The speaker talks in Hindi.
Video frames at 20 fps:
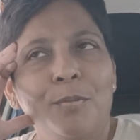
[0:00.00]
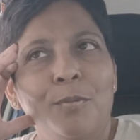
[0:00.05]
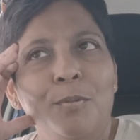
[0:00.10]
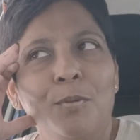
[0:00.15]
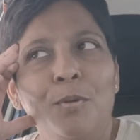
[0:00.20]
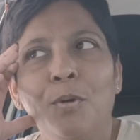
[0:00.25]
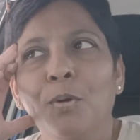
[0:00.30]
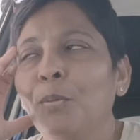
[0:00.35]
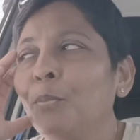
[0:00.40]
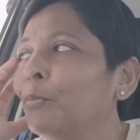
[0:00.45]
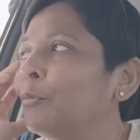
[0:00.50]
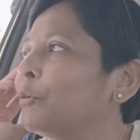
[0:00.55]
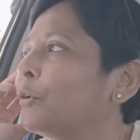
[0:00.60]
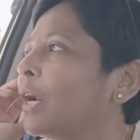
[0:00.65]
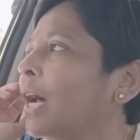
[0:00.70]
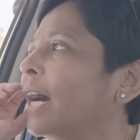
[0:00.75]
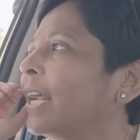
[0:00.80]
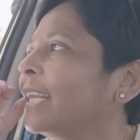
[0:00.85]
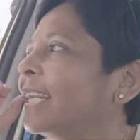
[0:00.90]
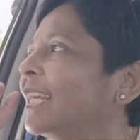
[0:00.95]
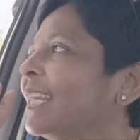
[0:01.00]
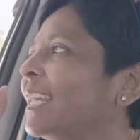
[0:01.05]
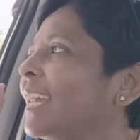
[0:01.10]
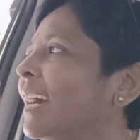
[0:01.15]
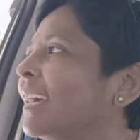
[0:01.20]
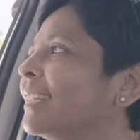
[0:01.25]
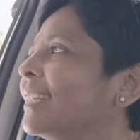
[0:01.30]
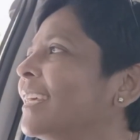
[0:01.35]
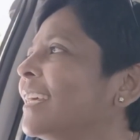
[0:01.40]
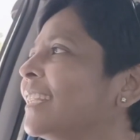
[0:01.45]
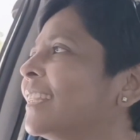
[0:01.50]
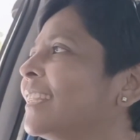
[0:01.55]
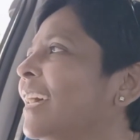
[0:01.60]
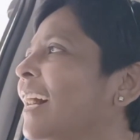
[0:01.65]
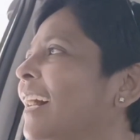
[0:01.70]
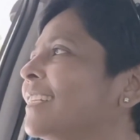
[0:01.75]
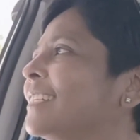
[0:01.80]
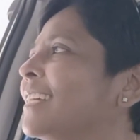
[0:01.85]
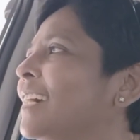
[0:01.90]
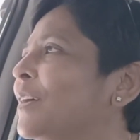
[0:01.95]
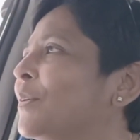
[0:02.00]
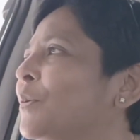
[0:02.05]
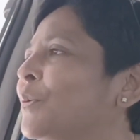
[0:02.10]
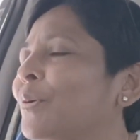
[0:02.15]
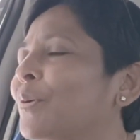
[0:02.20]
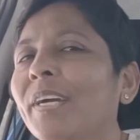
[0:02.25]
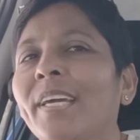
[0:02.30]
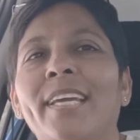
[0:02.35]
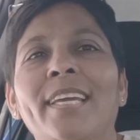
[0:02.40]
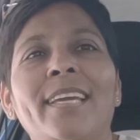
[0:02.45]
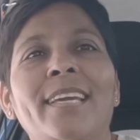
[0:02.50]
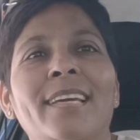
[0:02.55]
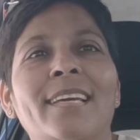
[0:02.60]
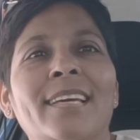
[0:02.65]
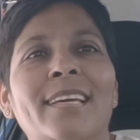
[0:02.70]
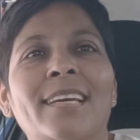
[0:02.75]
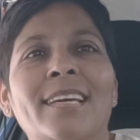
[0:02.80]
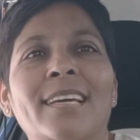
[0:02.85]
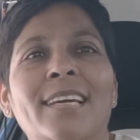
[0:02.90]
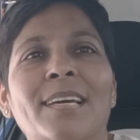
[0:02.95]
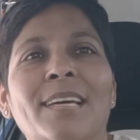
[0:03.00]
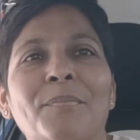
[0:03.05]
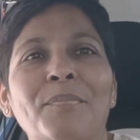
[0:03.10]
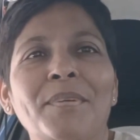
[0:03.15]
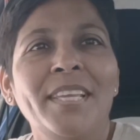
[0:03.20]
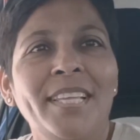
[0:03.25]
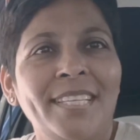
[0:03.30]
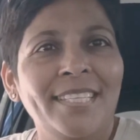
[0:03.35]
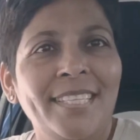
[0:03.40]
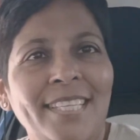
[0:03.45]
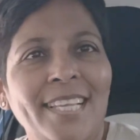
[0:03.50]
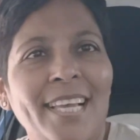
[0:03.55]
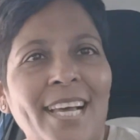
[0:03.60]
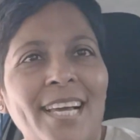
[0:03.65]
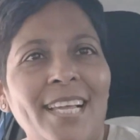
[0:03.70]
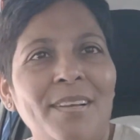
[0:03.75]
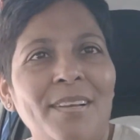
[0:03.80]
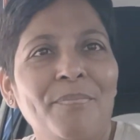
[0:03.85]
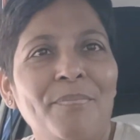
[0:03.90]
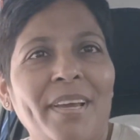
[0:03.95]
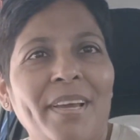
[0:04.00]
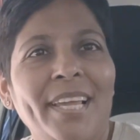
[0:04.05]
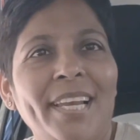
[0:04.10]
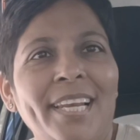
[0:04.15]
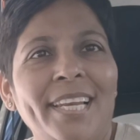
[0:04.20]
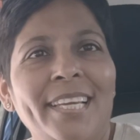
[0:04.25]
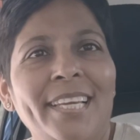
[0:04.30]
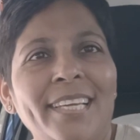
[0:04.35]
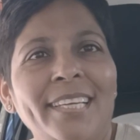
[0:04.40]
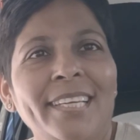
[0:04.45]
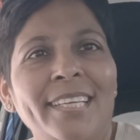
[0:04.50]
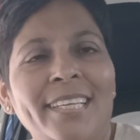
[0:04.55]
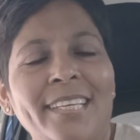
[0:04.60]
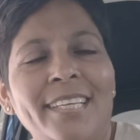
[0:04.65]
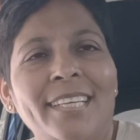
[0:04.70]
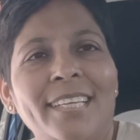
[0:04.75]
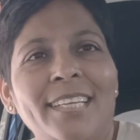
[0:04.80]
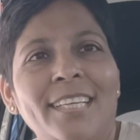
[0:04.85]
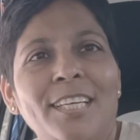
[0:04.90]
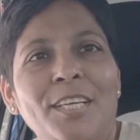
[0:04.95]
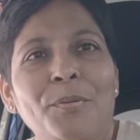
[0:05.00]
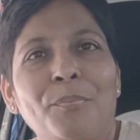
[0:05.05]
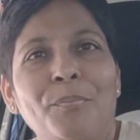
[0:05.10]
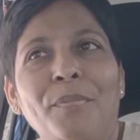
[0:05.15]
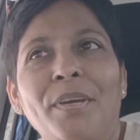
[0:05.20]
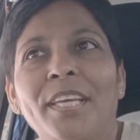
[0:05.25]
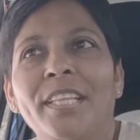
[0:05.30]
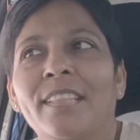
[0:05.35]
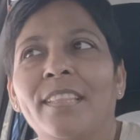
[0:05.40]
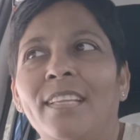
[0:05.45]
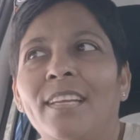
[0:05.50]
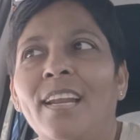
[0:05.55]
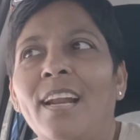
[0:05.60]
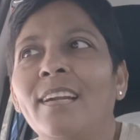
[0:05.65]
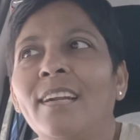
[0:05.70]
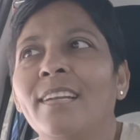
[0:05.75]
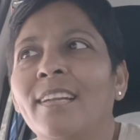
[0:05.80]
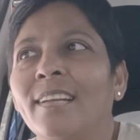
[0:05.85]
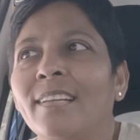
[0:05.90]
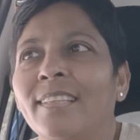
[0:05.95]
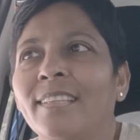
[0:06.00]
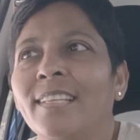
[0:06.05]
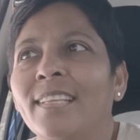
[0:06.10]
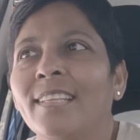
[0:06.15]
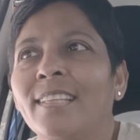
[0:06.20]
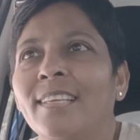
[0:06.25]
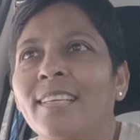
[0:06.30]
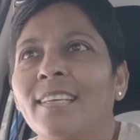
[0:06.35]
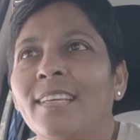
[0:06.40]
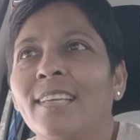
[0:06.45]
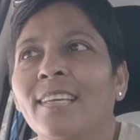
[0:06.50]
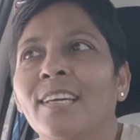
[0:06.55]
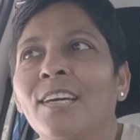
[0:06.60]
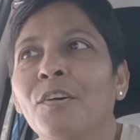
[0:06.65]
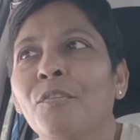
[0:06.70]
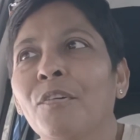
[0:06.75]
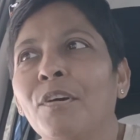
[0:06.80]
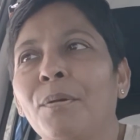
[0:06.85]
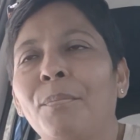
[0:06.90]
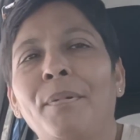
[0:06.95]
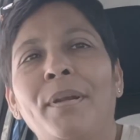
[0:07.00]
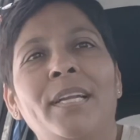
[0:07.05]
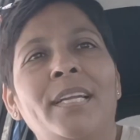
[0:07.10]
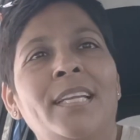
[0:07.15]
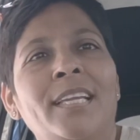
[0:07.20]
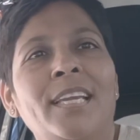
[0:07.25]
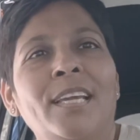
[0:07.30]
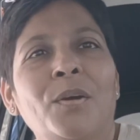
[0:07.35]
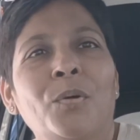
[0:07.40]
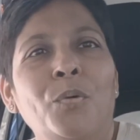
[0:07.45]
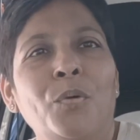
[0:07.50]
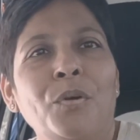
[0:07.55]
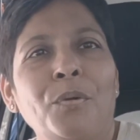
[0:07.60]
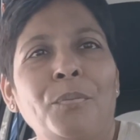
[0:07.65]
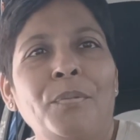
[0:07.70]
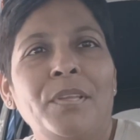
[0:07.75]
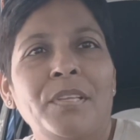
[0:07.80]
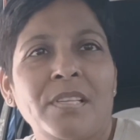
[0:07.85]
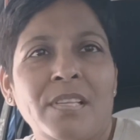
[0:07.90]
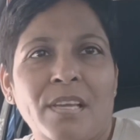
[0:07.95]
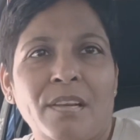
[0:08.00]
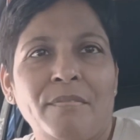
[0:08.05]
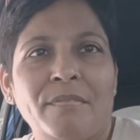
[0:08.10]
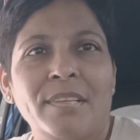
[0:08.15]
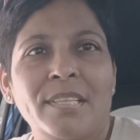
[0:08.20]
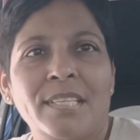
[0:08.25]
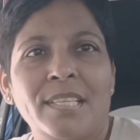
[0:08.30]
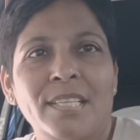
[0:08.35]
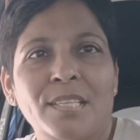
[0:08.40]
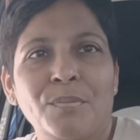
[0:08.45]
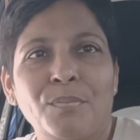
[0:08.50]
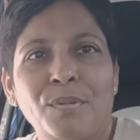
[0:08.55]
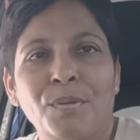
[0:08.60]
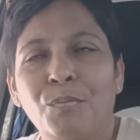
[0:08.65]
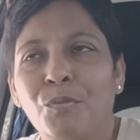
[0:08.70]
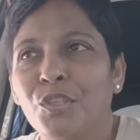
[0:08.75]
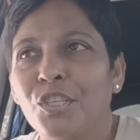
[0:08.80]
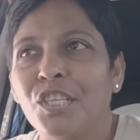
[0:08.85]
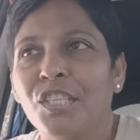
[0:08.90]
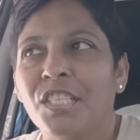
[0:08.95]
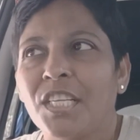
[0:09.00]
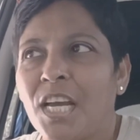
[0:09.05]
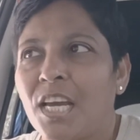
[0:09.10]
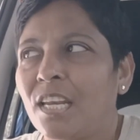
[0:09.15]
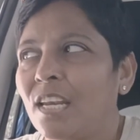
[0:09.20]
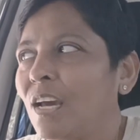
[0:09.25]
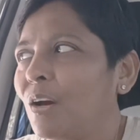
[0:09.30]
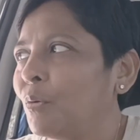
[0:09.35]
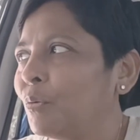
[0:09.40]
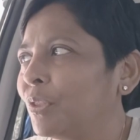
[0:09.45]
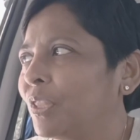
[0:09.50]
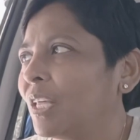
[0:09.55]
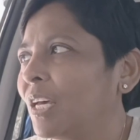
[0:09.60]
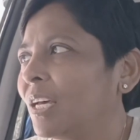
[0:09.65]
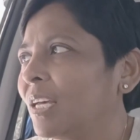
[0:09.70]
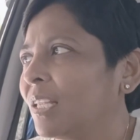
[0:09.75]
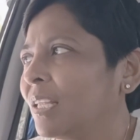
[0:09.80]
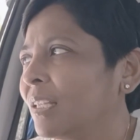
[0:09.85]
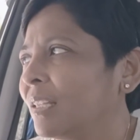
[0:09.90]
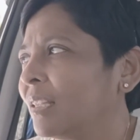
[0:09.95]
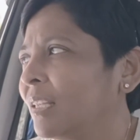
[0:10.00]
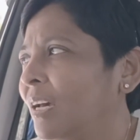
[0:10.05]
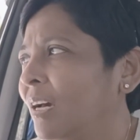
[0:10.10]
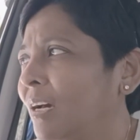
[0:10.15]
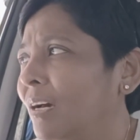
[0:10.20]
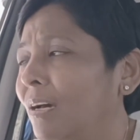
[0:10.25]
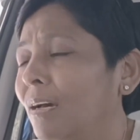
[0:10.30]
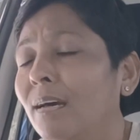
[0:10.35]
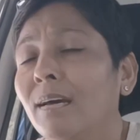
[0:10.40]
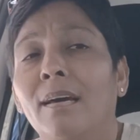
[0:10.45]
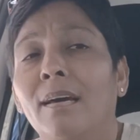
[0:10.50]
वो पुरानी यादें ताज़ा हो गई 20 साल पहले मैं इतना डरती थी गवर्नमेंट की कोई भी सर्विसेज में मुझे जाना होता था